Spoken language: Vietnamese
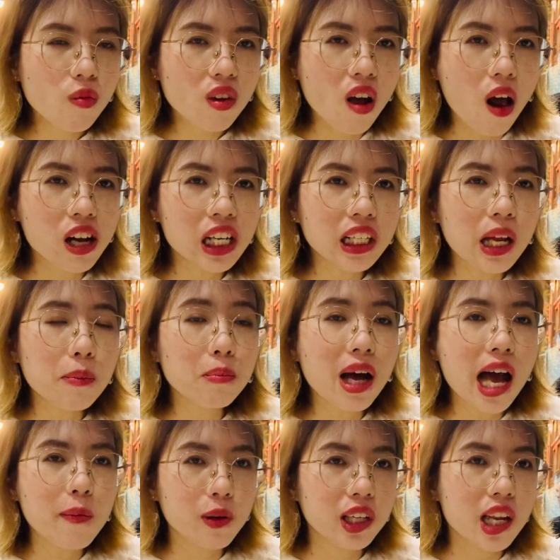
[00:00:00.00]
Nó hay là
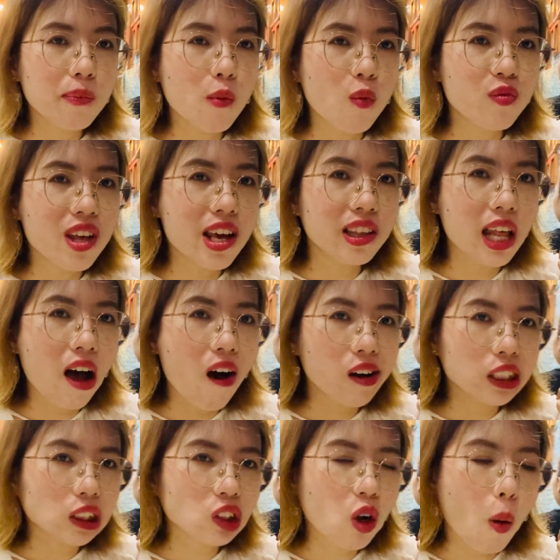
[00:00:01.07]
mềm cái lớp bột chiên đó. Nó
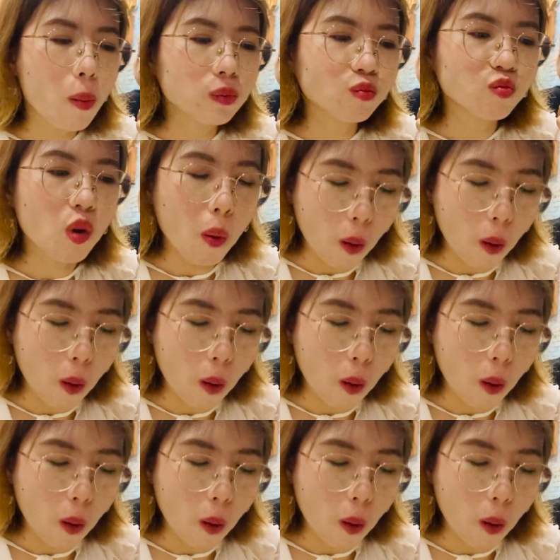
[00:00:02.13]
mềm đúng rồi.